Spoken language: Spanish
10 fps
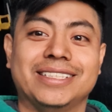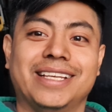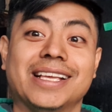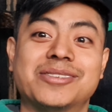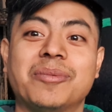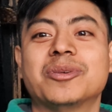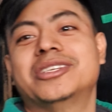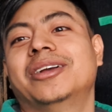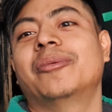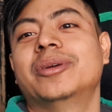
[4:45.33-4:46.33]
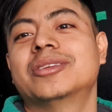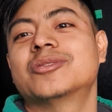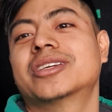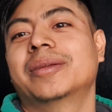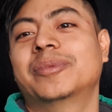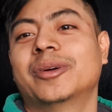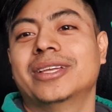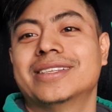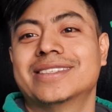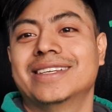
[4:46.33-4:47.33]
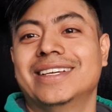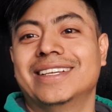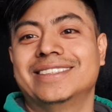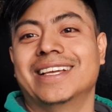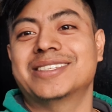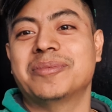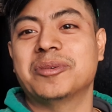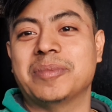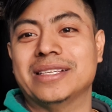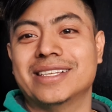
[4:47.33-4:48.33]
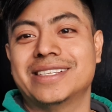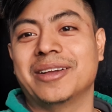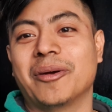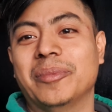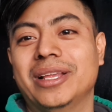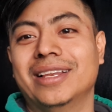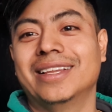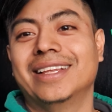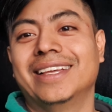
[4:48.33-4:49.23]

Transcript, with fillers: Ya somos 5.000 suscriptores, ya somos más de 5.000.